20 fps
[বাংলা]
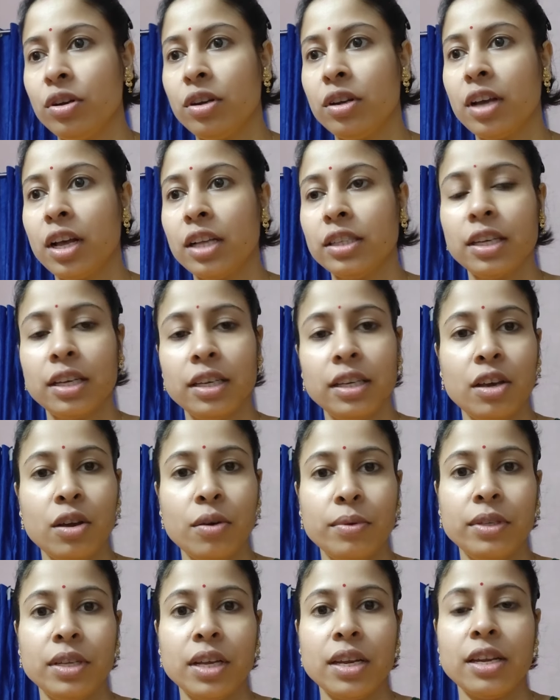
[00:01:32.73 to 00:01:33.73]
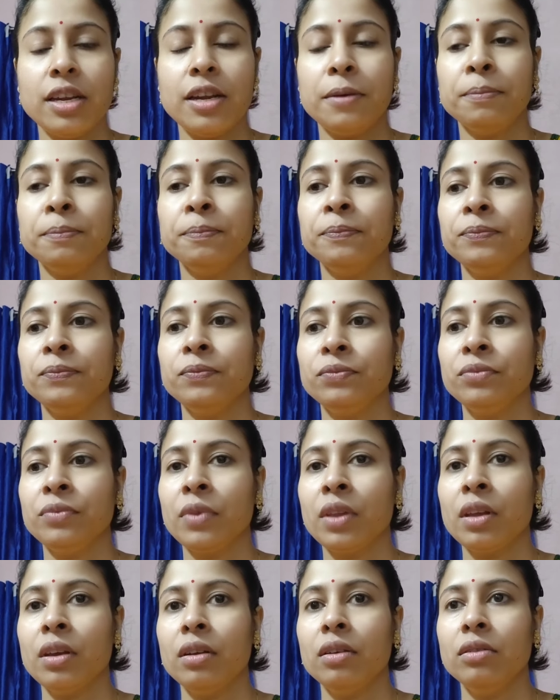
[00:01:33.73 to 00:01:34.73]
ধুম জ্বর আজকে কি হবে জানি না
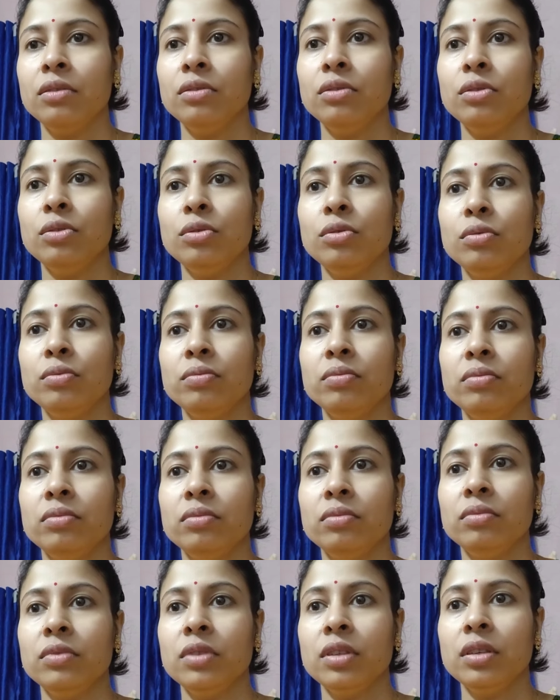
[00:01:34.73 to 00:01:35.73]
তো